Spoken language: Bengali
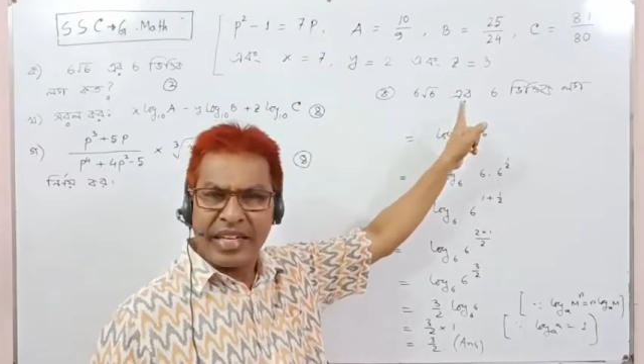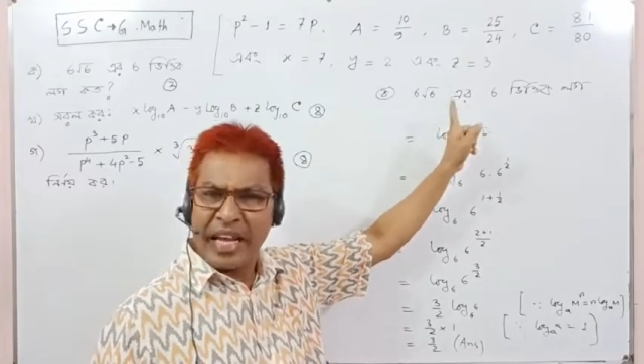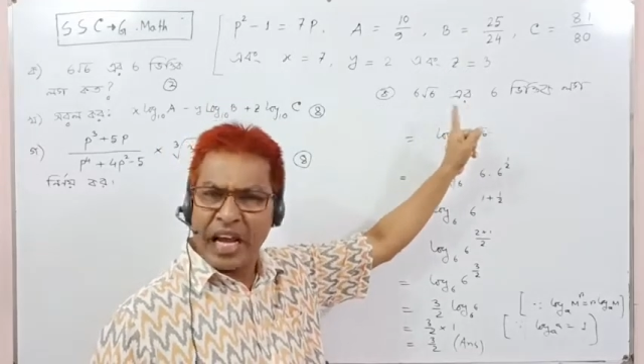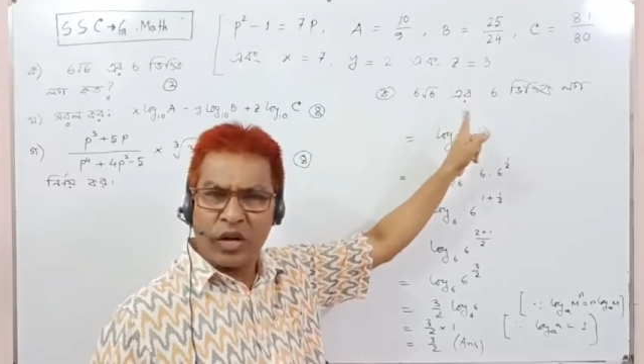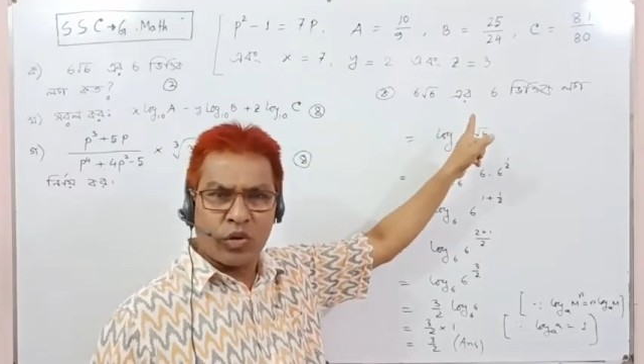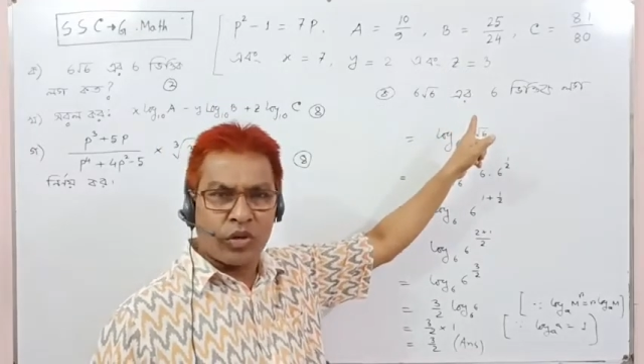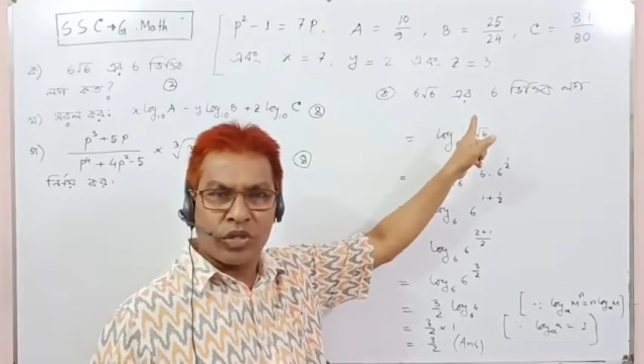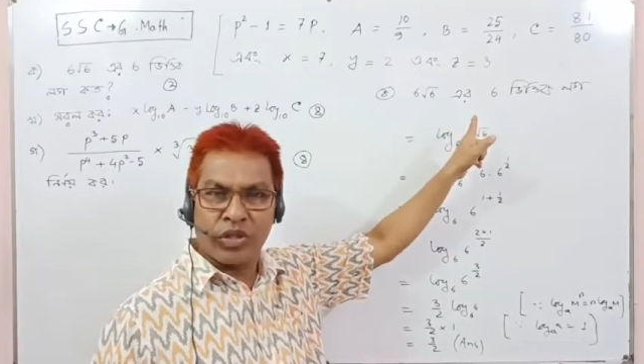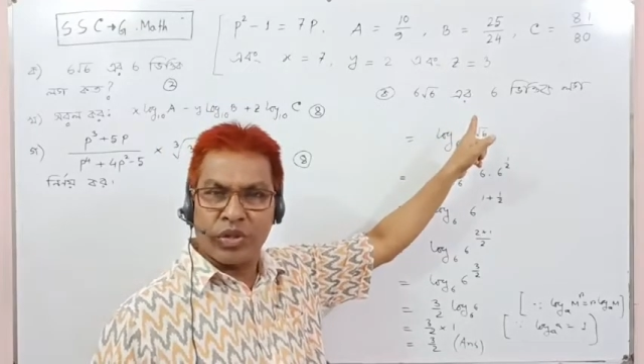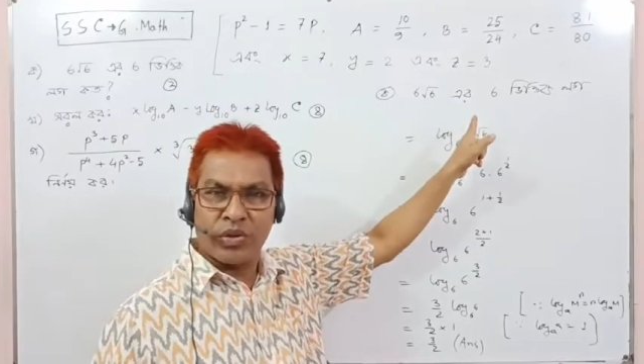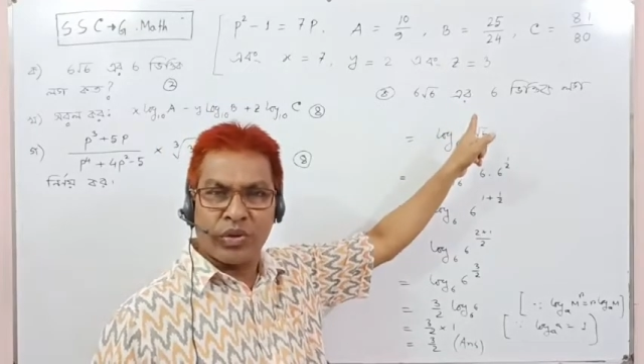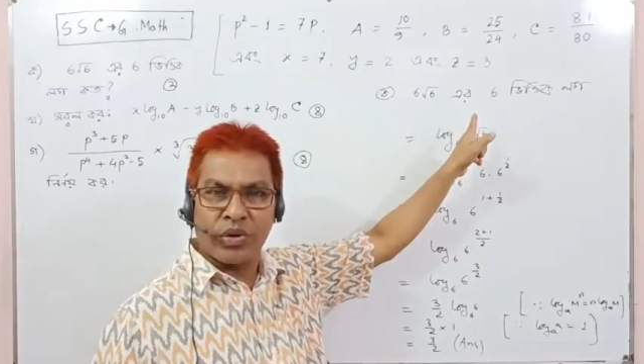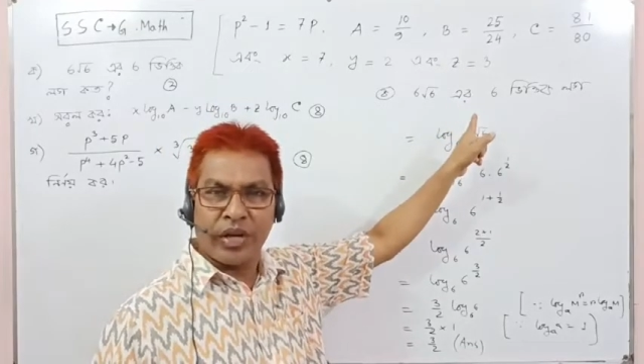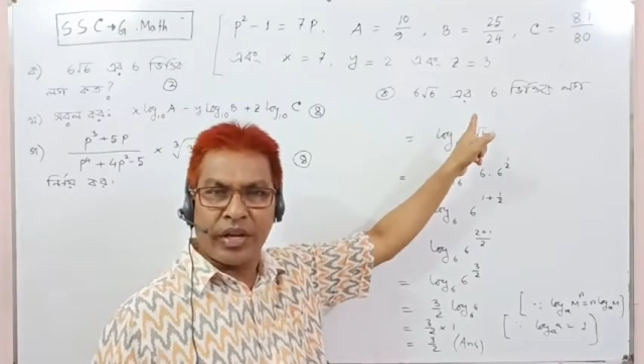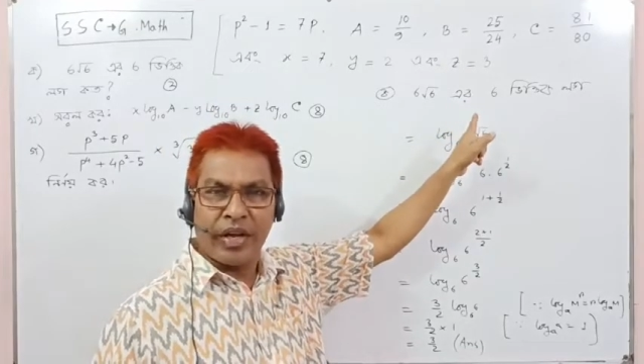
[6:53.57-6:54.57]
ক্যালকুলেশন
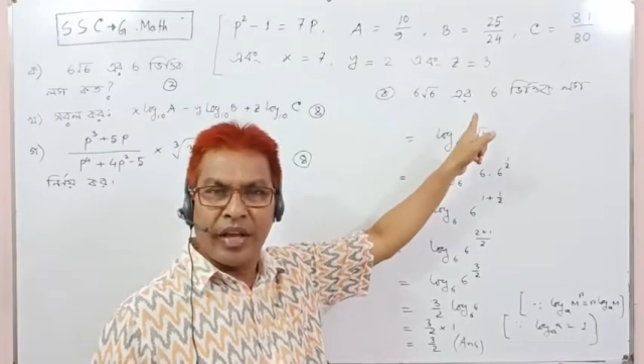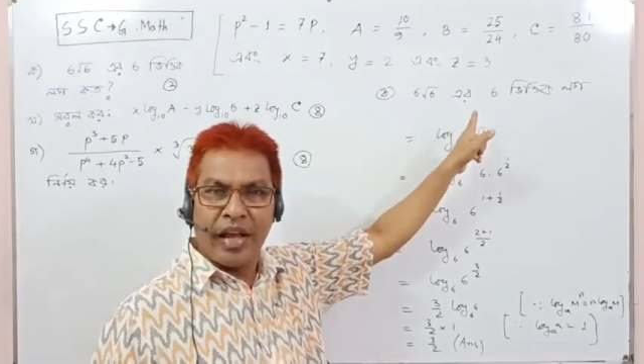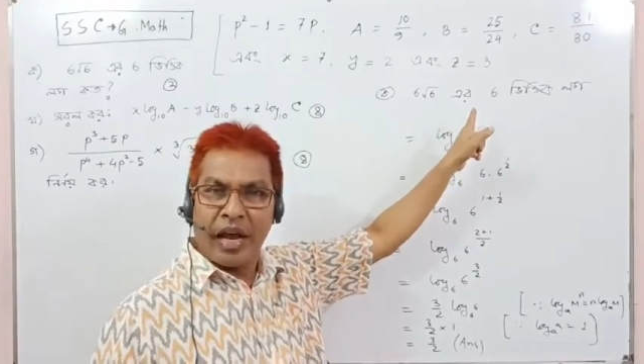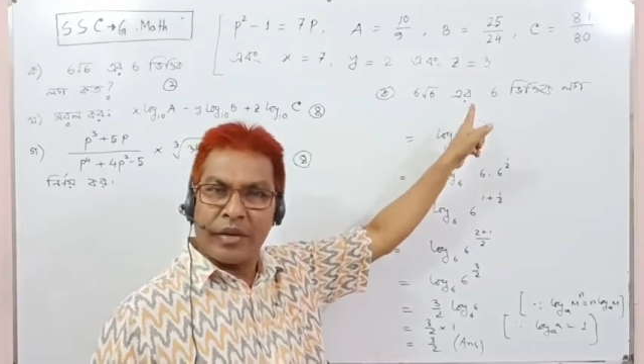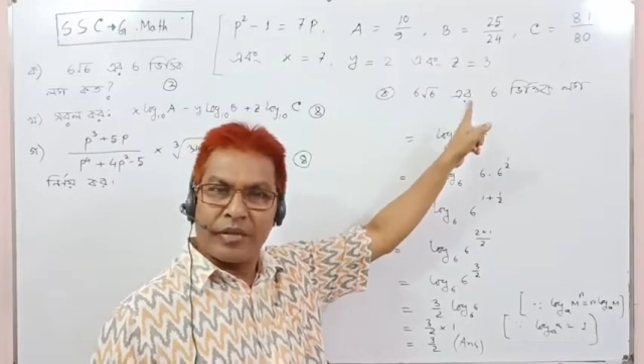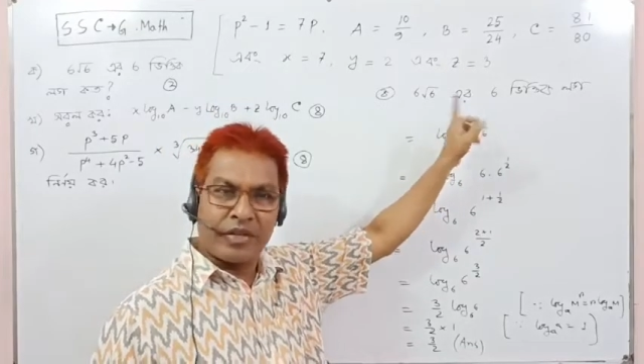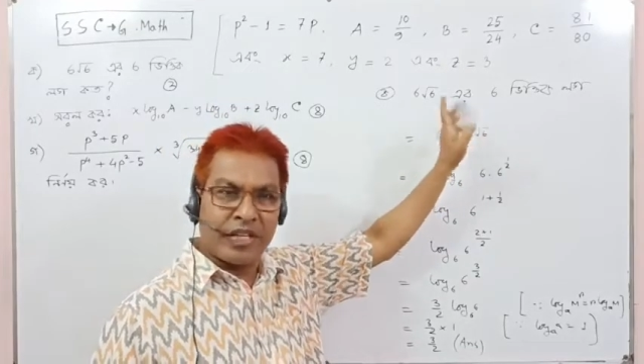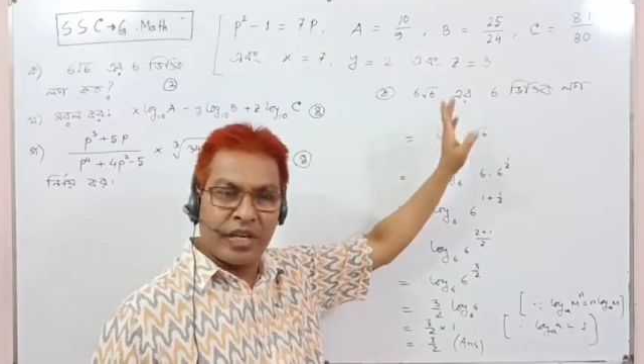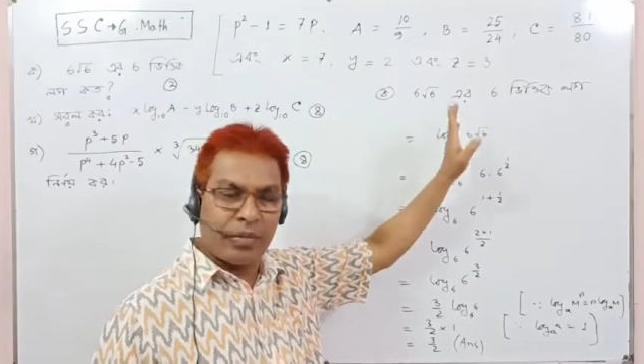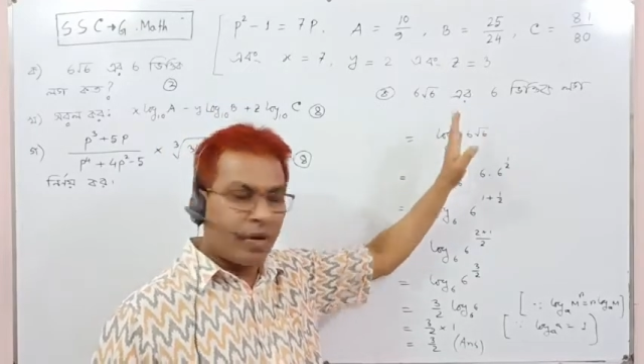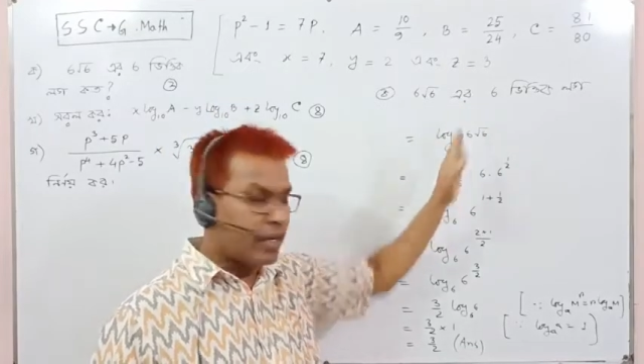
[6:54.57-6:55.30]
করে থ্রি